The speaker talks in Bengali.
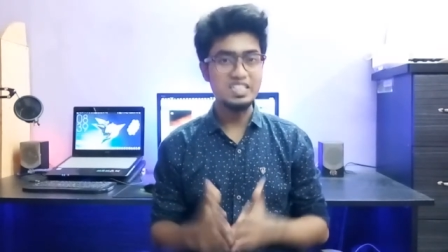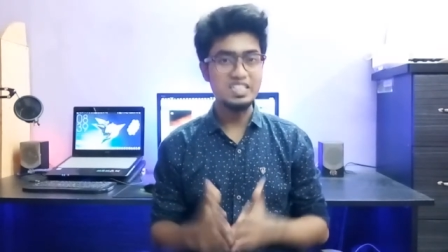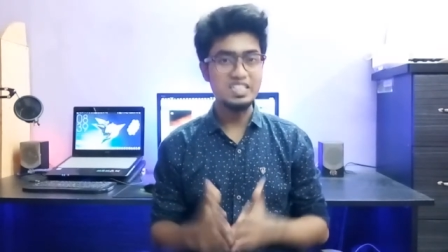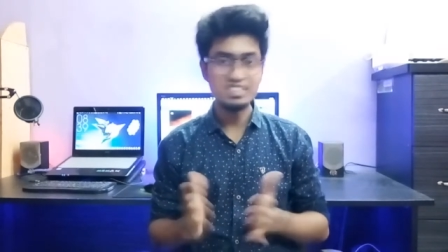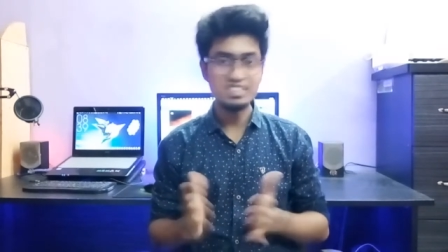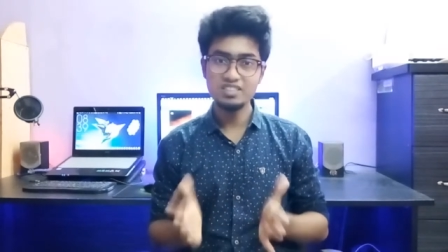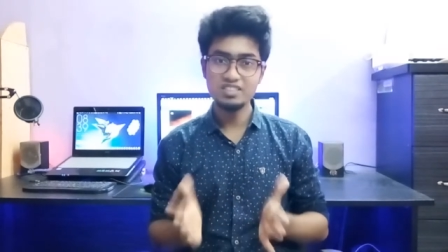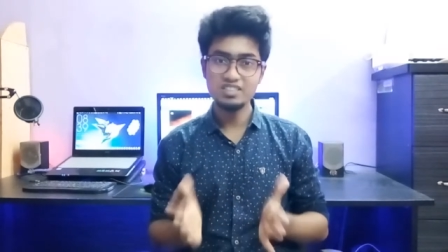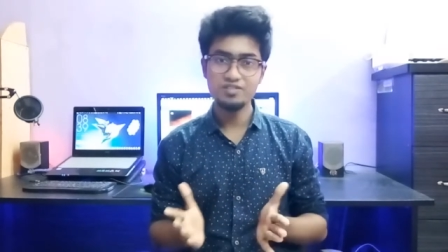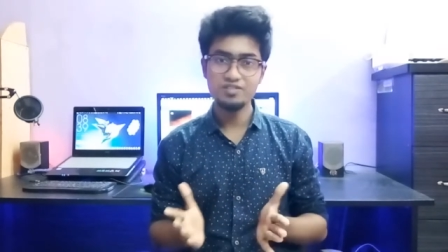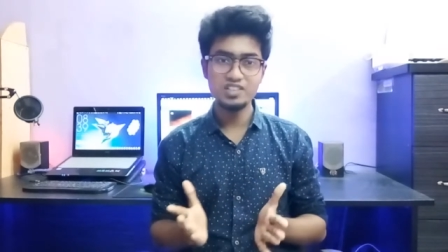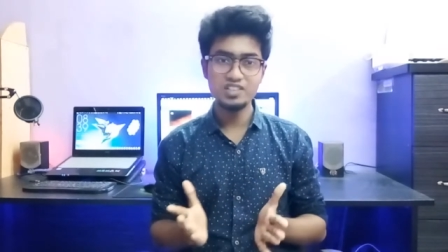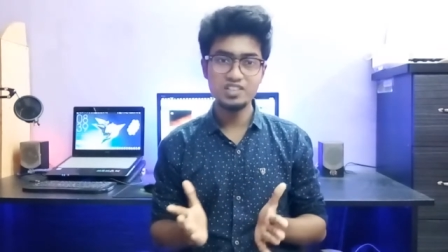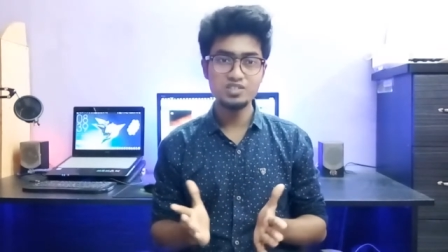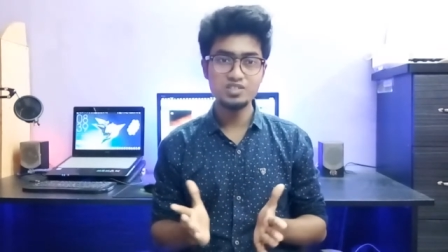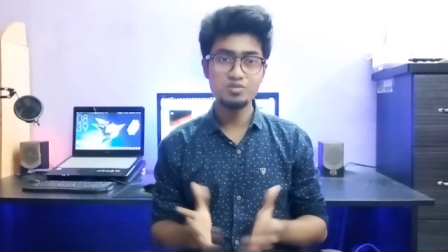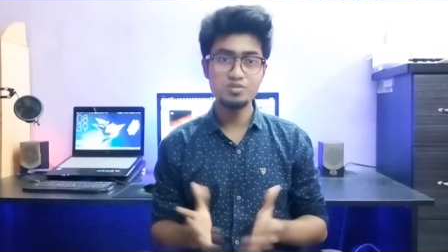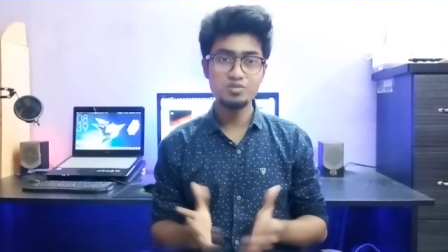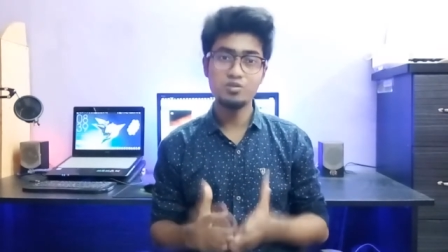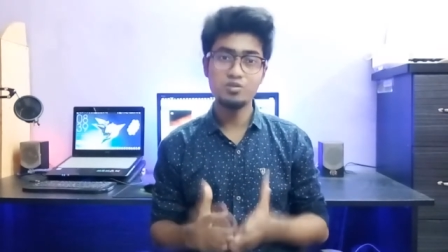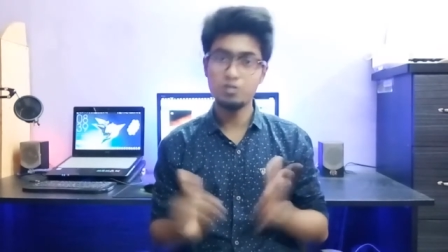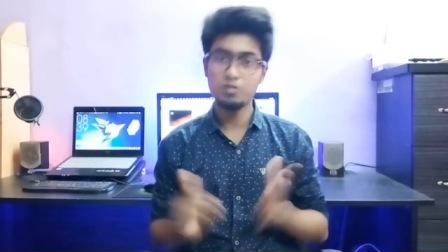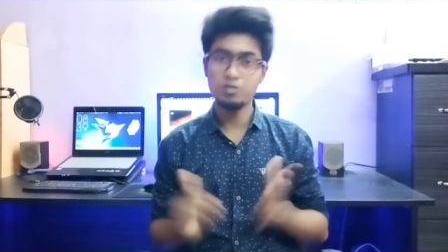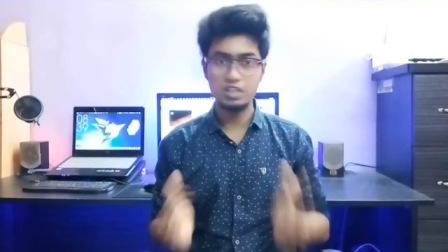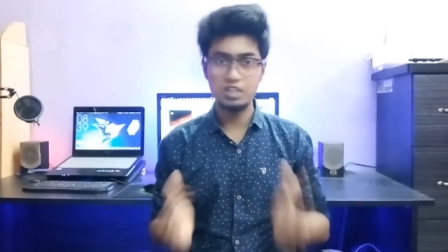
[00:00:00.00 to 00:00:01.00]
এই
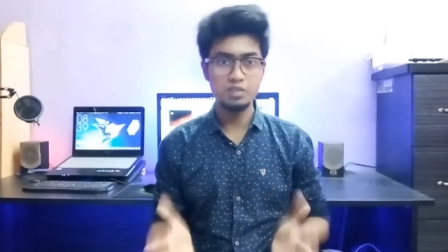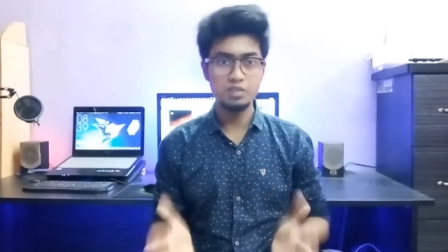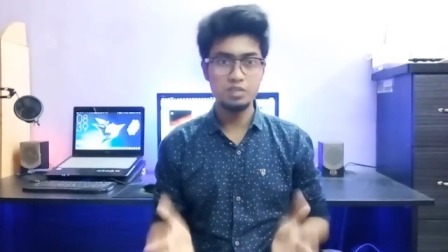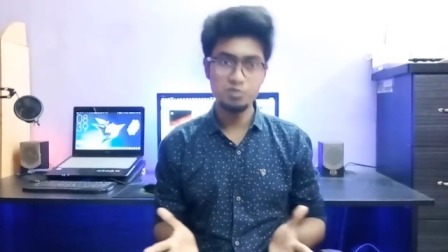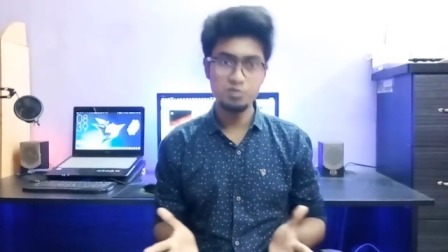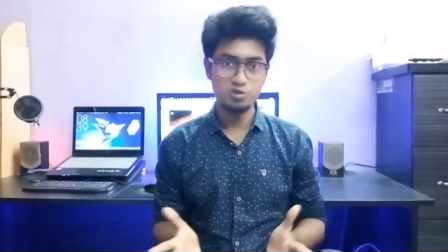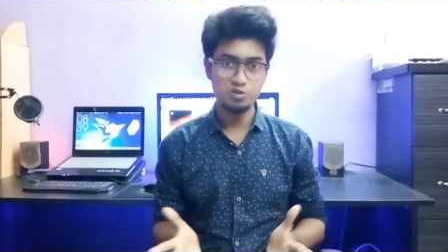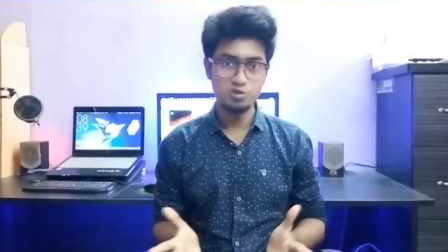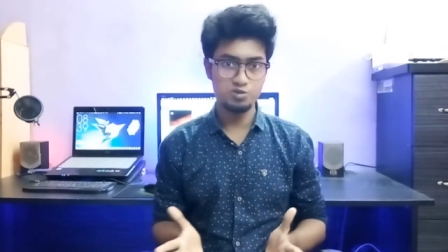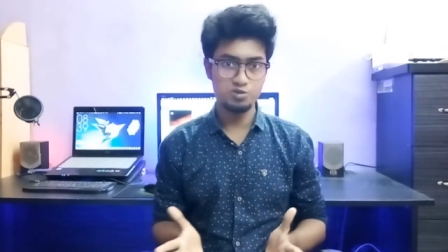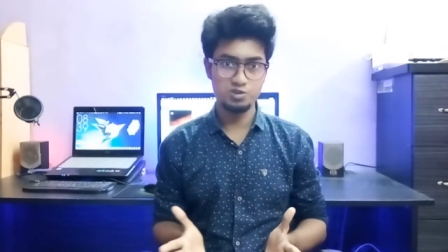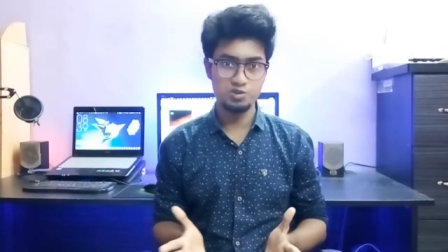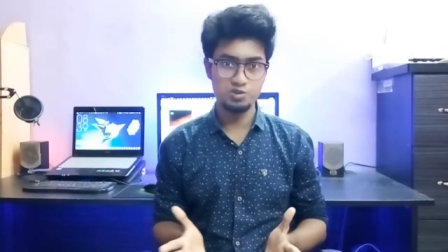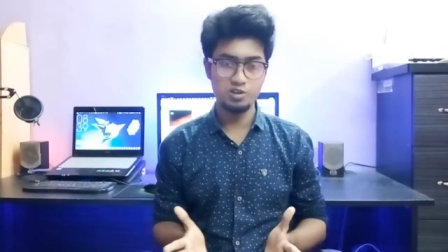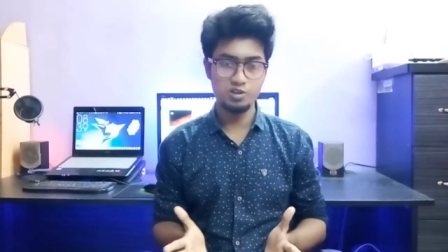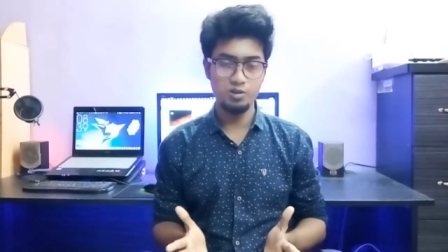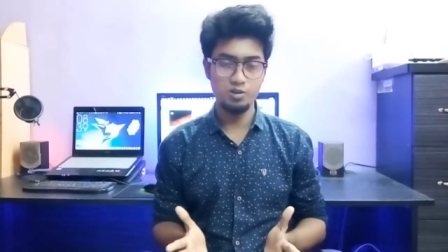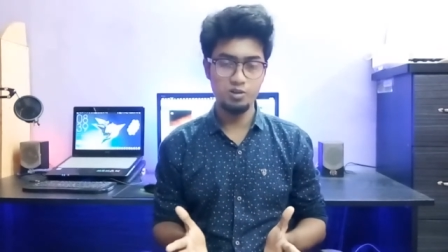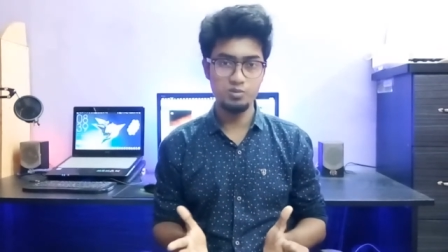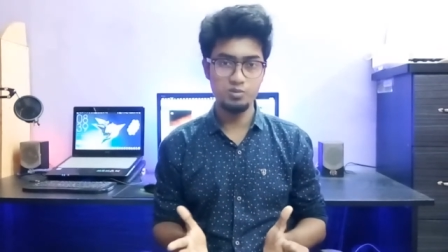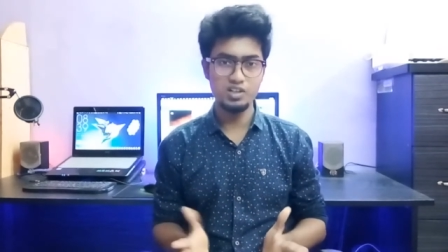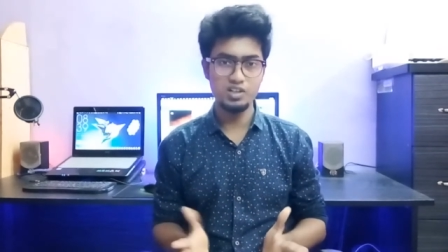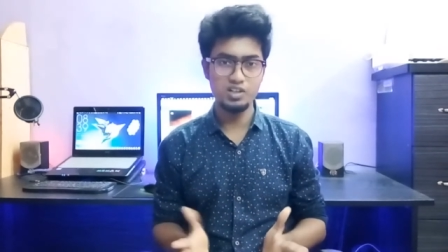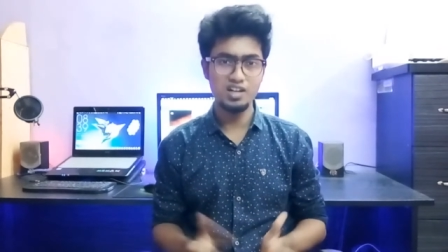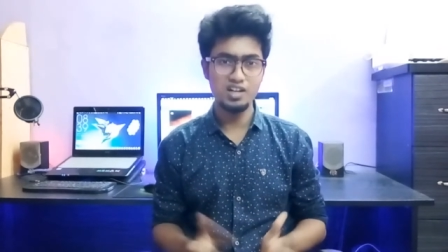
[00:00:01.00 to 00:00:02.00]
ডিভাইসগুলো লেবও করতে
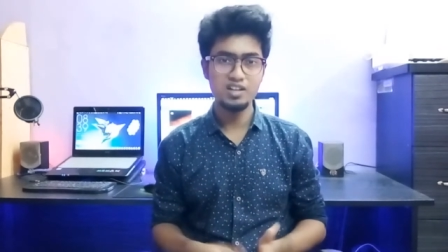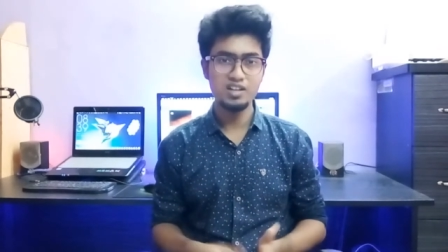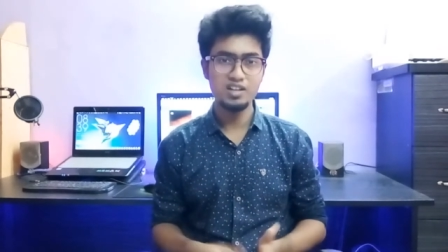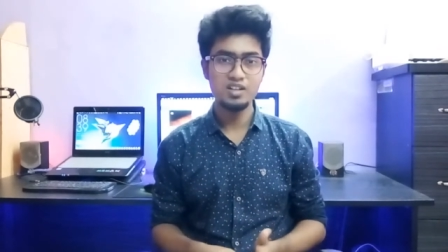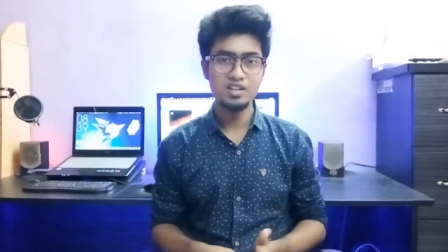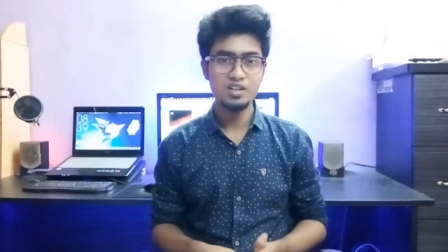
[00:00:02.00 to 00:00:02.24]
হবে না